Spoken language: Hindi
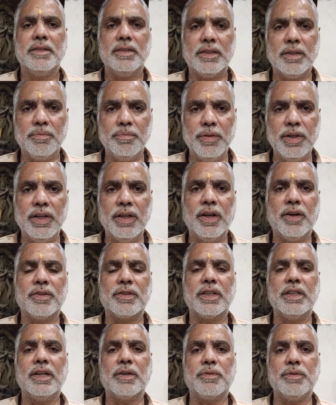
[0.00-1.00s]
जब मिलना
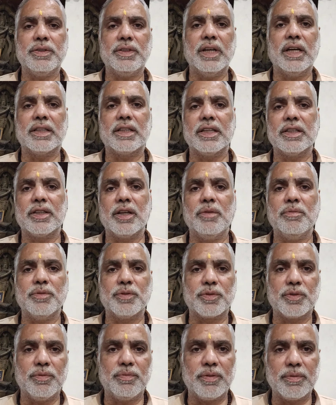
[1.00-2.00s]
होता है या कोई जाता है तो हम
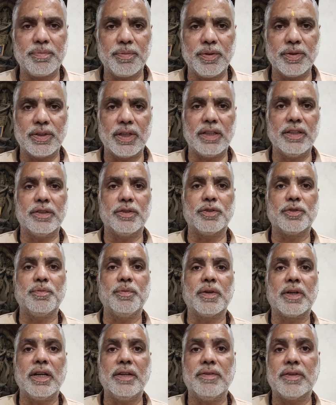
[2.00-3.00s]
उसको फिर पहुंचा देते
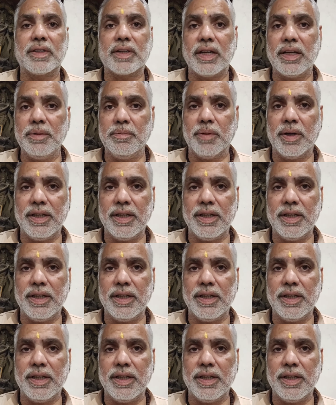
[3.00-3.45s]
उसमें कई बार कई